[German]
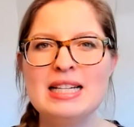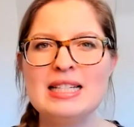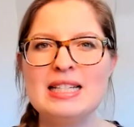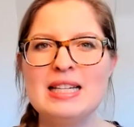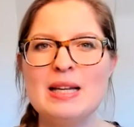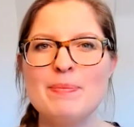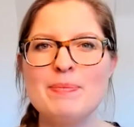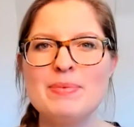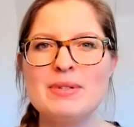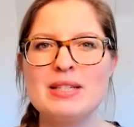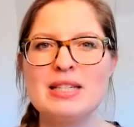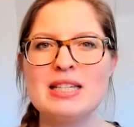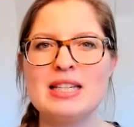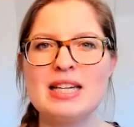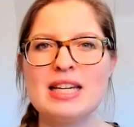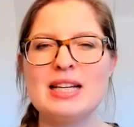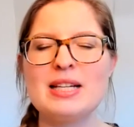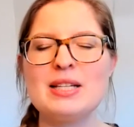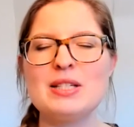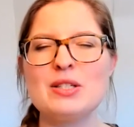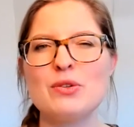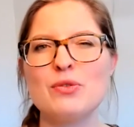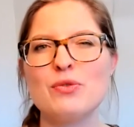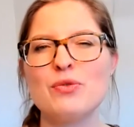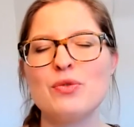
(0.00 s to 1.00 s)
Tipps,
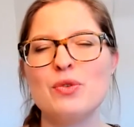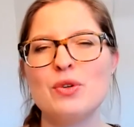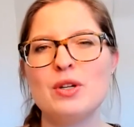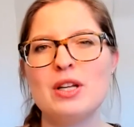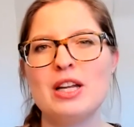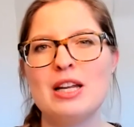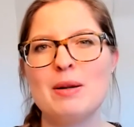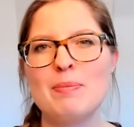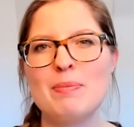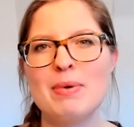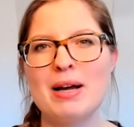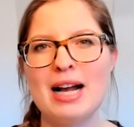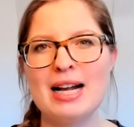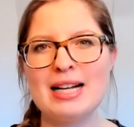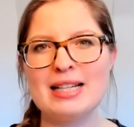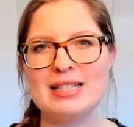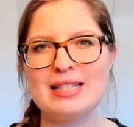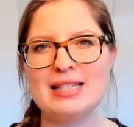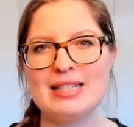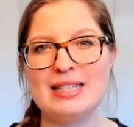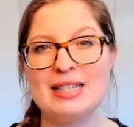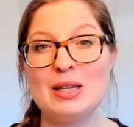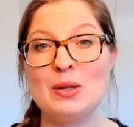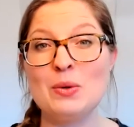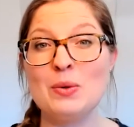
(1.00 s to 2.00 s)
Tricks für deine
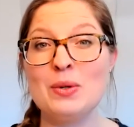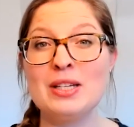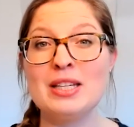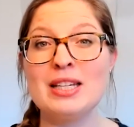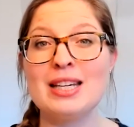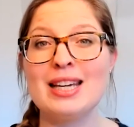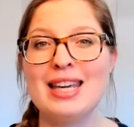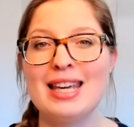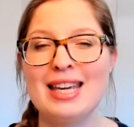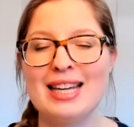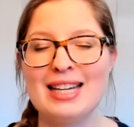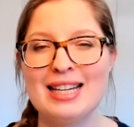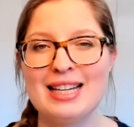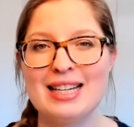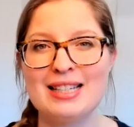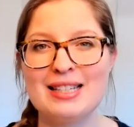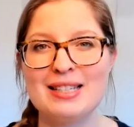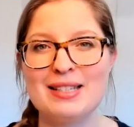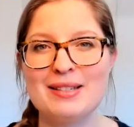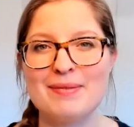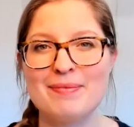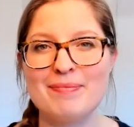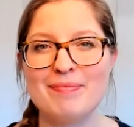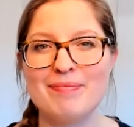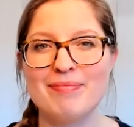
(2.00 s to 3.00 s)
Praxis, die du integrieren
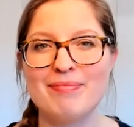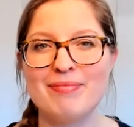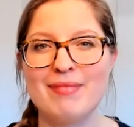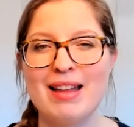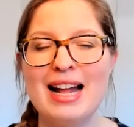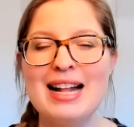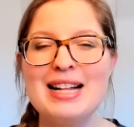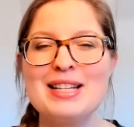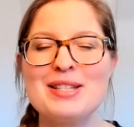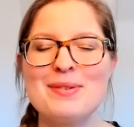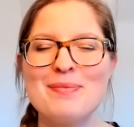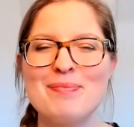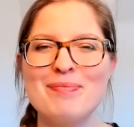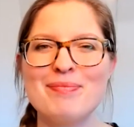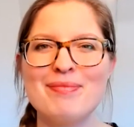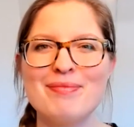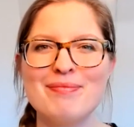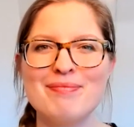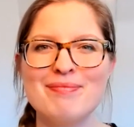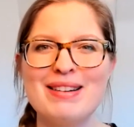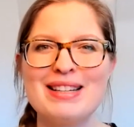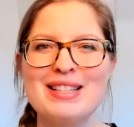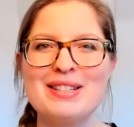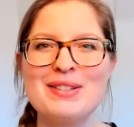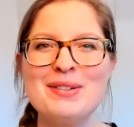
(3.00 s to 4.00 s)
kannst. Also,
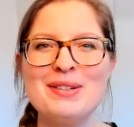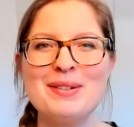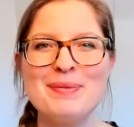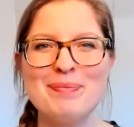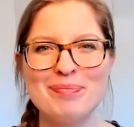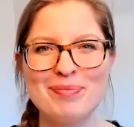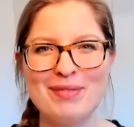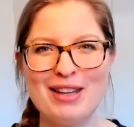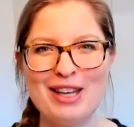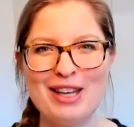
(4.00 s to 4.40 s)
mach's gut.